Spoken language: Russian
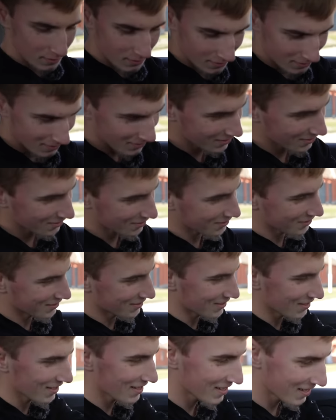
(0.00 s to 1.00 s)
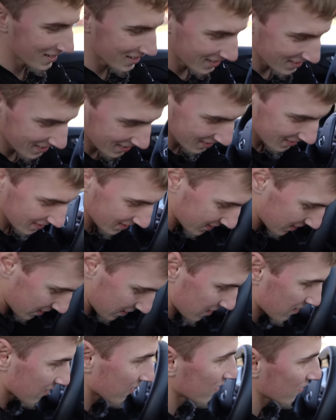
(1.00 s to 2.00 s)
сюда под, под да. себя.
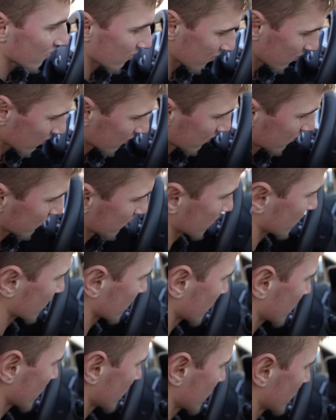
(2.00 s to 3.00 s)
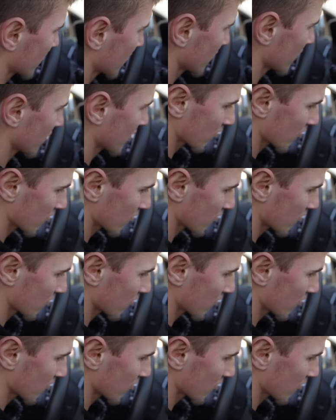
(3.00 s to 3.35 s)
Так, кто дверь не закрыл или